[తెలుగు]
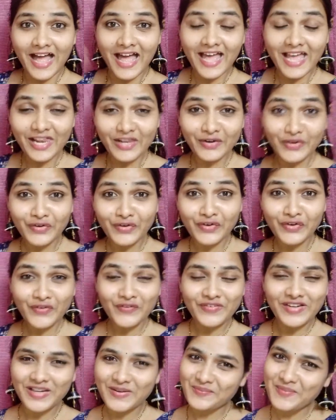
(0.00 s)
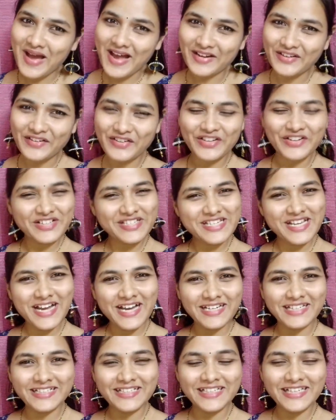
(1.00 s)
హలో వెల్కమ్ బ్యాక్ టు అవర్
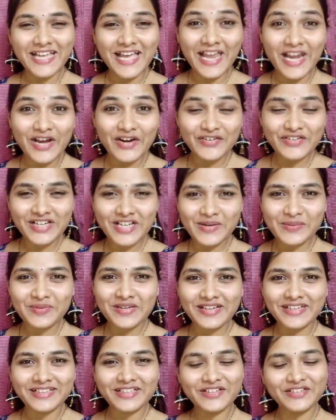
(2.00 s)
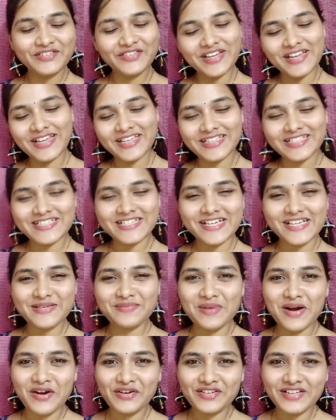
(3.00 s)
ఛానల్ ఎలా ఉన్నారు మీరందరూ నేనైతే
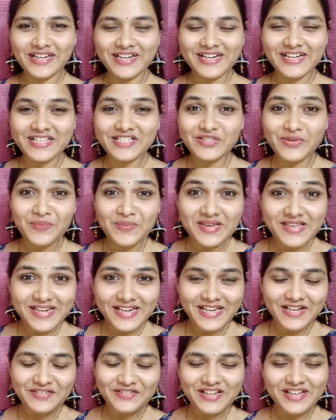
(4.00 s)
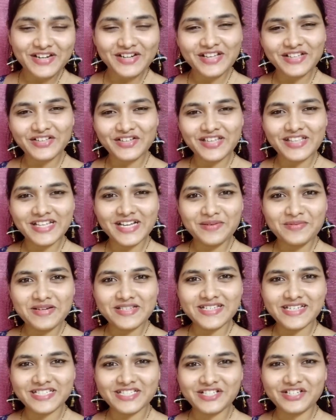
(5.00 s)
చాలా బాగున్నానండి సో మీరు ఎలా ఉన్నారో నాతో కింద
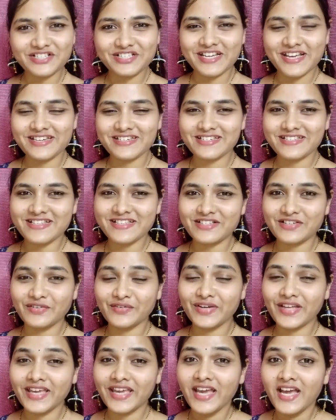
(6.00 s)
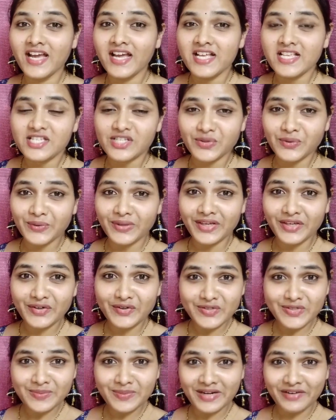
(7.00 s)
కమెంట్ సెక్షన్లో షేర్ చేసేసుకోండి సో
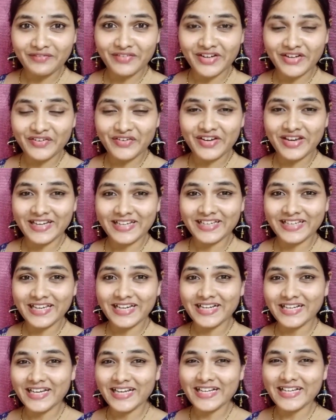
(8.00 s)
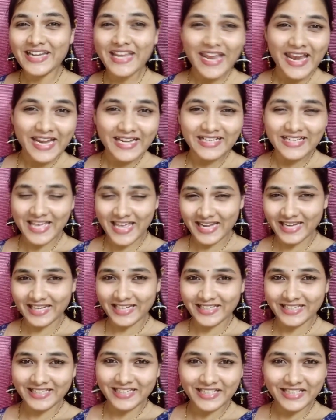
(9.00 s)
ఈరోజు మన వీడియో ఏంటి అంటే డే
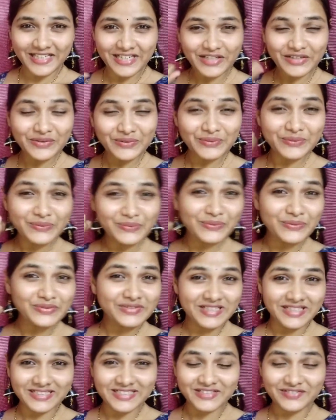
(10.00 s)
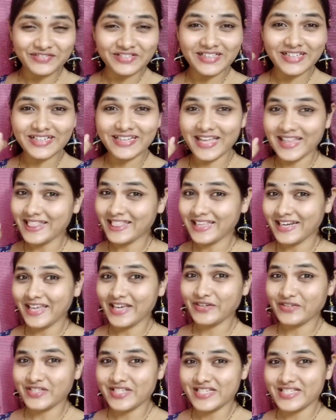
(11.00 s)
టెన్ యహూ సక్సెస్ఫుల్గా టెన్త్
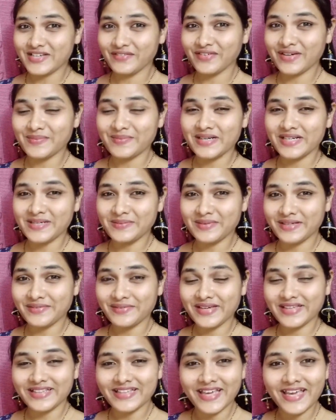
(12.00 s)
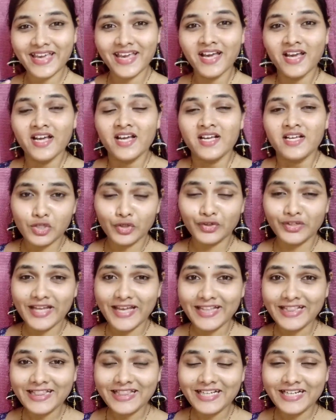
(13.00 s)
డేకి వచ్చేసామన్నమాట మనమైతే సో
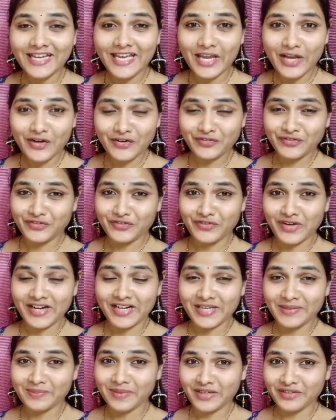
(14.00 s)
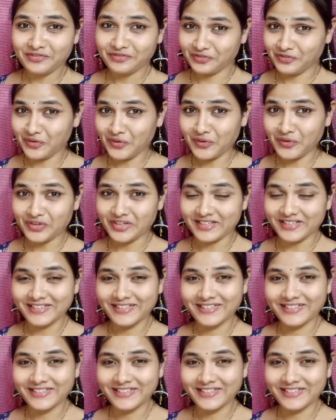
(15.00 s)
టెన్త్ డే ఆఫ్ ట్వంటీ బై ఫోర్